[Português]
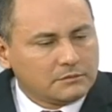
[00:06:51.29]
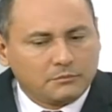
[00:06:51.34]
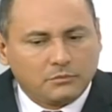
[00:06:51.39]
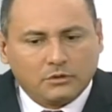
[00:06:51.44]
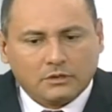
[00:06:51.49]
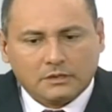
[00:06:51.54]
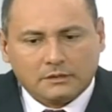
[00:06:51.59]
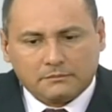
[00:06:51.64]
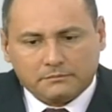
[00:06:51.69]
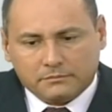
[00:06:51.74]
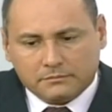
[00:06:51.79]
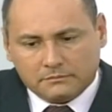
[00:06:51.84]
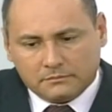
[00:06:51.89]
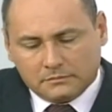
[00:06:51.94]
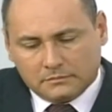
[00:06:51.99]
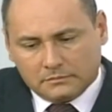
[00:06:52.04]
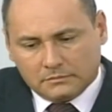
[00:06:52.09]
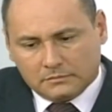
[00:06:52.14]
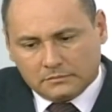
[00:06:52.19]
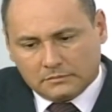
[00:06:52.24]
Embora
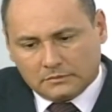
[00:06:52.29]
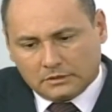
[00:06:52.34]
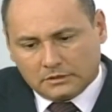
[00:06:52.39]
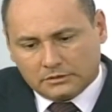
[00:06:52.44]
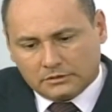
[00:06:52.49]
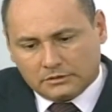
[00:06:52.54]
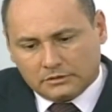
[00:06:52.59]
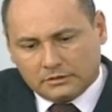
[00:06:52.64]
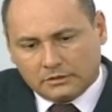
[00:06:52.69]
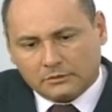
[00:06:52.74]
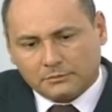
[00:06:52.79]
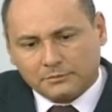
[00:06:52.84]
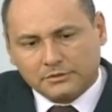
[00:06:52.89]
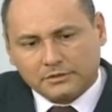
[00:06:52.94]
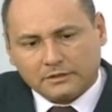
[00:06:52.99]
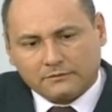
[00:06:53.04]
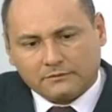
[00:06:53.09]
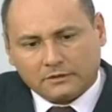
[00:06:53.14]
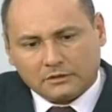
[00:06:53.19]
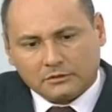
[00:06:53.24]
a gente tenha
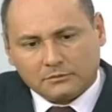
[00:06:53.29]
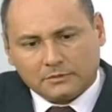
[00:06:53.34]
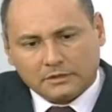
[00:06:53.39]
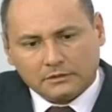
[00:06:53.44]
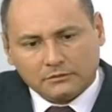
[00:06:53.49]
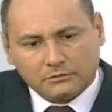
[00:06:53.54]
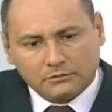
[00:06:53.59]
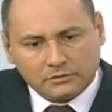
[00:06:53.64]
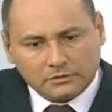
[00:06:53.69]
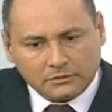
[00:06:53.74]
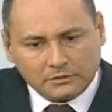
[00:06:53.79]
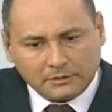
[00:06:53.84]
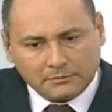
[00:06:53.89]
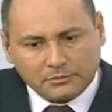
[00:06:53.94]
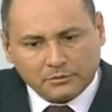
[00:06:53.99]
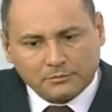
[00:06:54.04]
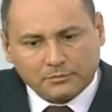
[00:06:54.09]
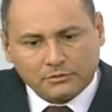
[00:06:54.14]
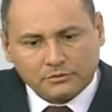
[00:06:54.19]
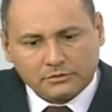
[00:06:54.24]
observado uma redução na
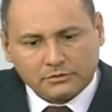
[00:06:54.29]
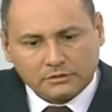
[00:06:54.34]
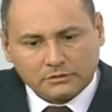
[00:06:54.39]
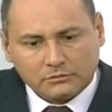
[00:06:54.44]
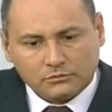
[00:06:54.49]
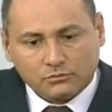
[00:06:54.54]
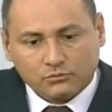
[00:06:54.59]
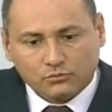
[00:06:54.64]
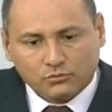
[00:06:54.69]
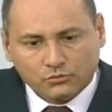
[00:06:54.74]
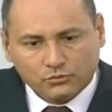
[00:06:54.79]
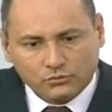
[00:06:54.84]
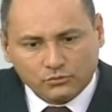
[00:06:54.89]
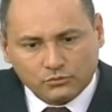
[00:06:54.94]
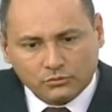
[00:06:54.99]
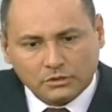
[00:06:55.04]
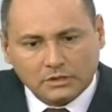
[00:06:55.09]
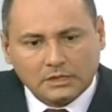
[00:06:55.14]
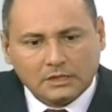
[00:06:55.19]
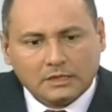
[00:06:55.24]
proporção do
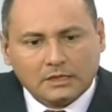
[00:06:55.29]
uso,